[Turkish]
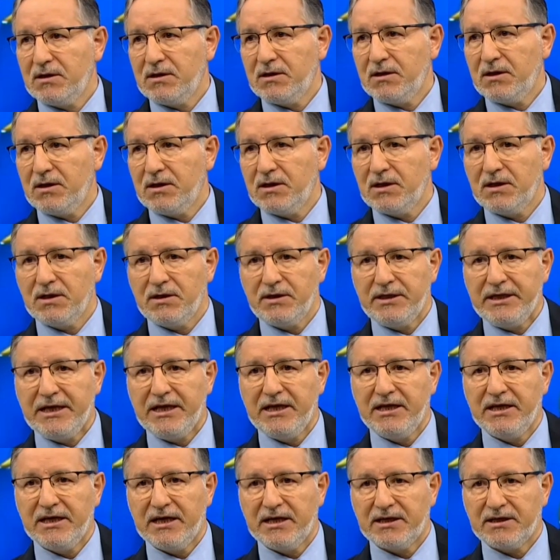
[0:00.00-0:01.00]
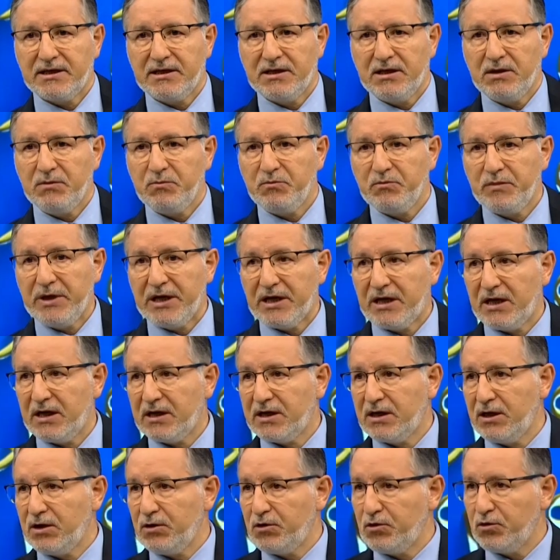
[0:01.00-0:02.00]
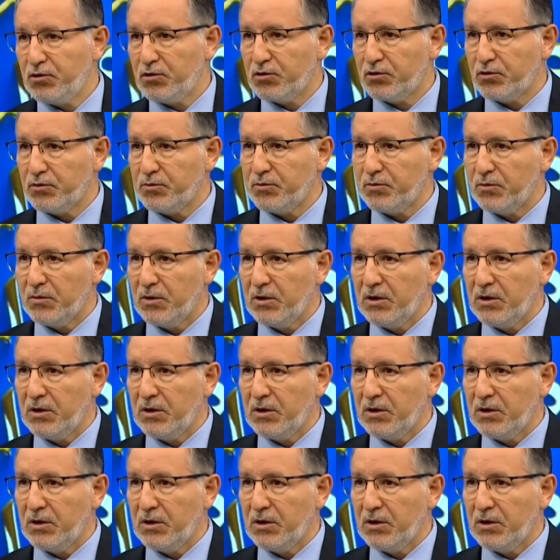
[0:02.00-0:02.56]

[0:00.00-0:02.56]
e, Nil Nehri'ni merak ediyorum.